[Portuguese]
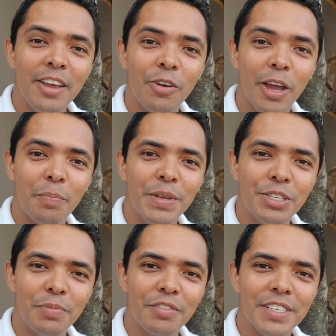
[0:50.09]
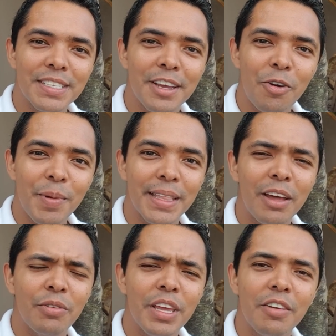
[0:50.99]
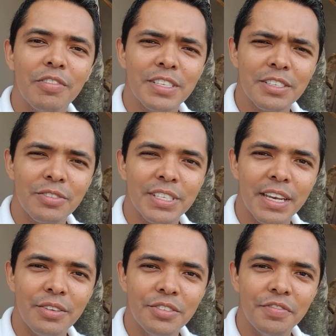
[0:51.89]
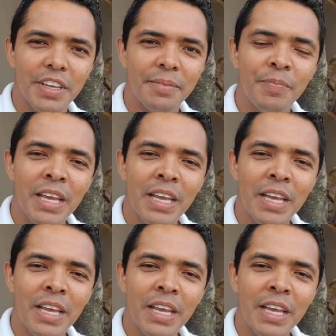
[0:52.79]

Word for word: eu quero pedir para vocês recomendarem o que, que vocês gostariam de ver.